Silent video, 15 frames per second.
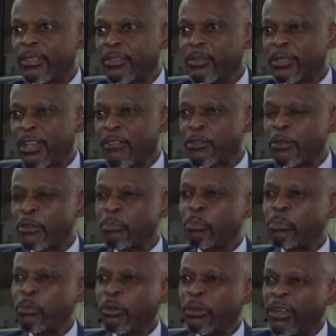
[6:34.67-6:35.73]
Nous avions une
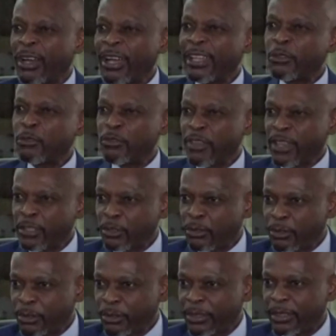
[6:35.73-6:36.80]
plus grande
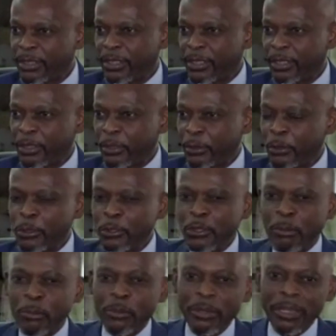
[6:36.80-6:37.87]
ouverture. Nous ne
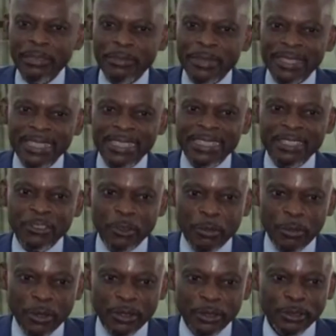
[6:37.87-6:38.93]
sommes plus limités
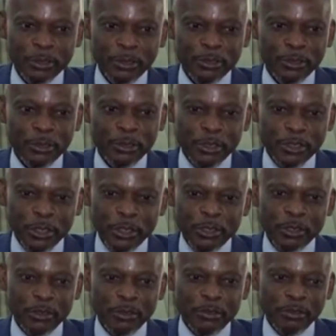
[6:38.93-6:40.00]
seulement dans une
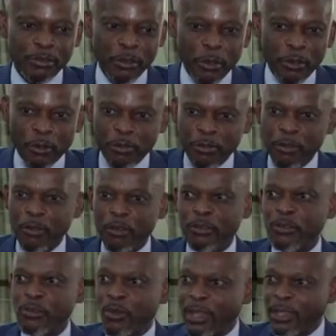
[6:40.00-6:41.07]
zone francophone
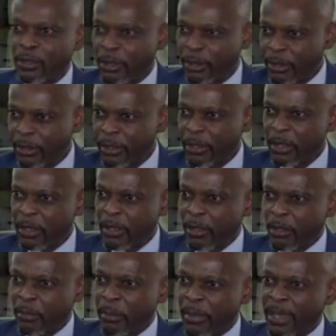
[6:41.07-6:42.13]
ou ailleurs,
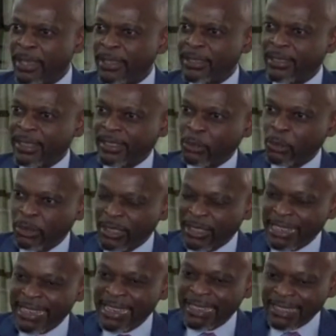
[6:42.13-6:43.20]
mais tout
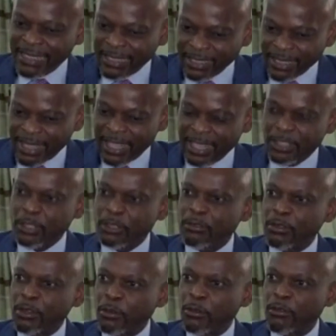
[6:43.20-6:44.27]
en étant dans la zone
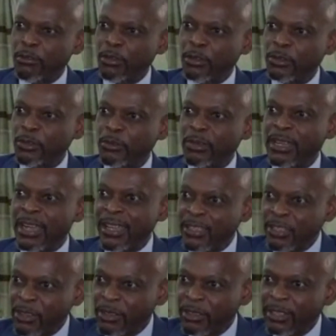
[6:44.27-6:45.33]
francophone, nous
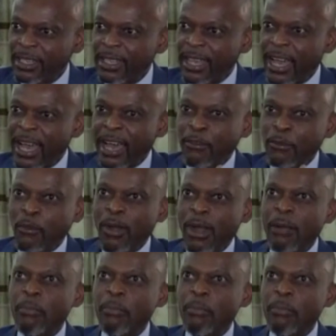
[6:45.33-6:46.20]
gagnons à avoir